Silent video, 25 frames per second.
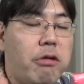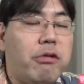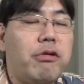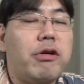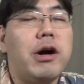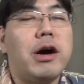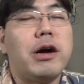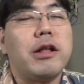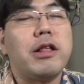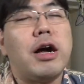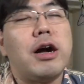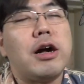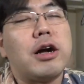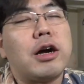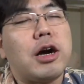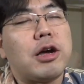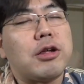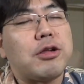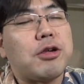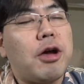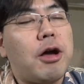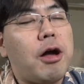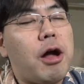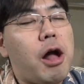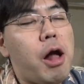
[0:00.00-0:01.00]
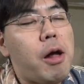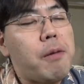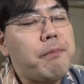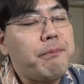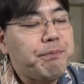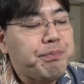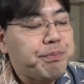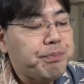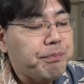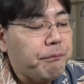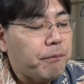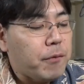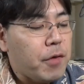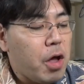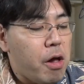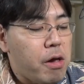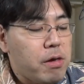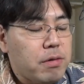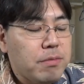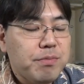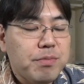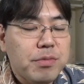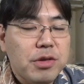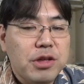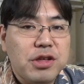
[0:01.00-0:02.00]
うわなんかさ
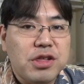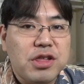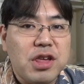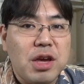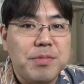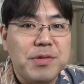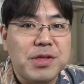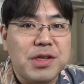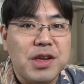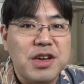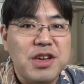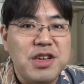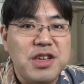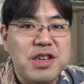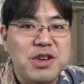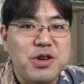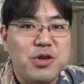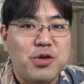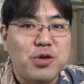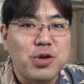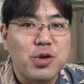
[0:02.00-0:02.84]
久々に日